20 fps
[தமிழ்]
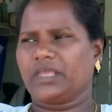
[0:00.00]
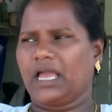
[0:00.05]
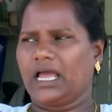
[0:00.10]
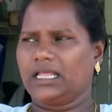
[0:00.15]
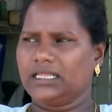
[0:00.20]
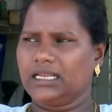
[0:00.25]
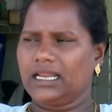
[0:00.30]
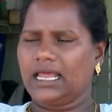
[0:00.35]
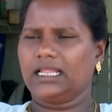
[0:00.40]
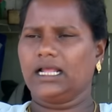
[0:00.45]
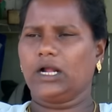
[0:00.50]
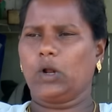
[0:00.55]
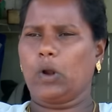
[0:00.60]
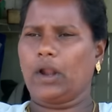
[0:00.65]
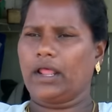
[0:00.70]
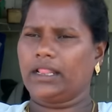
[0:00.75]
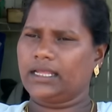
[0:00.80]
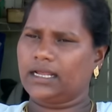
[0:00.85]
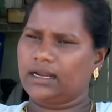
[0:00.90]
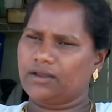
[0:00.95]
அது இல்லாத
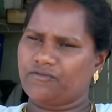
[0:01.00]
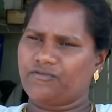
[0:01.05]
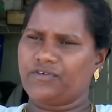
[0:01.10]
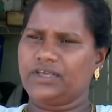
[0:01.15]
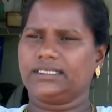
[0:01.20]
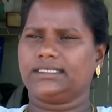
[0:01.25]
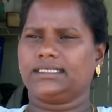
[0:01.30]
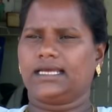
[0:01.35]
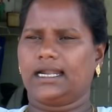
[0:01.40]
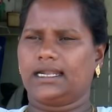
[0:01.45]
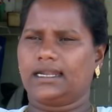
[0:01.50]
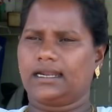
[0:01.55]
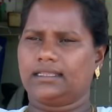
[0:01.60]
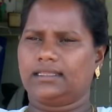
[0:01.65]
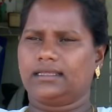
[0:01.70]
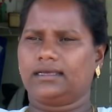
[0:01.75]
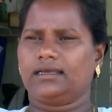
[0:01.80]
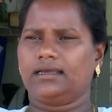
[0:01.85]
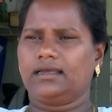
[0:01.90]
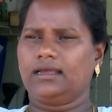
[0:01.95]
குழந்தைங்களுக்கு ஃபீஸ்
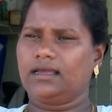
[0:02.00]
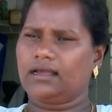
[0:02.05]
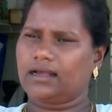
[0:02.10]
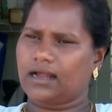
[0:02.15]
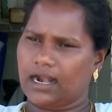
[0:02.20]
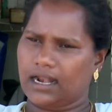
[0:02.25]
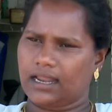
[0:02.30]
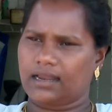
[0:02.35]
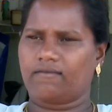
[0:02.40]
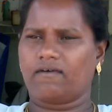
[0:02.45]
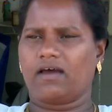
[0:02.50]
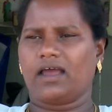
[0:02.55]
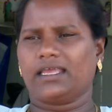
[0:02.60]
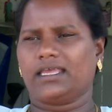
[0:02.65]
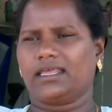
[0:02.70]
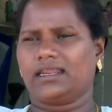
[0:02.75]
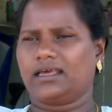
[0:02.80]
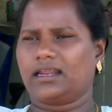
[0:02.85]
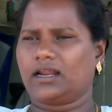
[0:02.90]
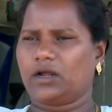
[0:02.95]
கட்டுறதுக்கு கடன்
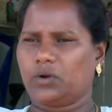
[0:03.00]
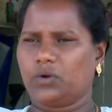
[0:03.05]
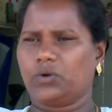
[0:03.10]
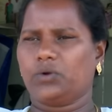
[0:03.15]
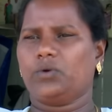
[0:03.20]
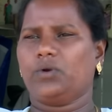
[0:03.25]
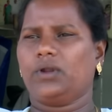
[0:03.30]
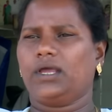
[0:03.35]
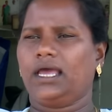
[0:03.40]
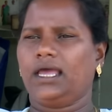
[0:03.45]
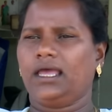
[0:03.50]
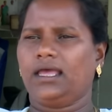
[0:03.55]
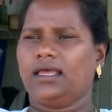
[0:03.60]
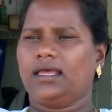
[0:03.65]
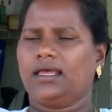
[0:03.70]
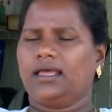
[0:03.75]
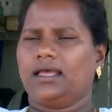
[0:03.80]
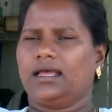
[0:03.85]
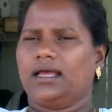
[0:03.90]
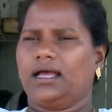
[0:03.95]
வாங்கியிருக்கிறேன் குழுவில்
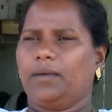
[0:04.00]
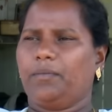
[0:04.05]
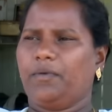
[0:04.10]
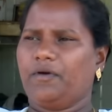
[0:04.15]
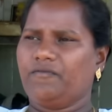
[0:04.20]
அப்போ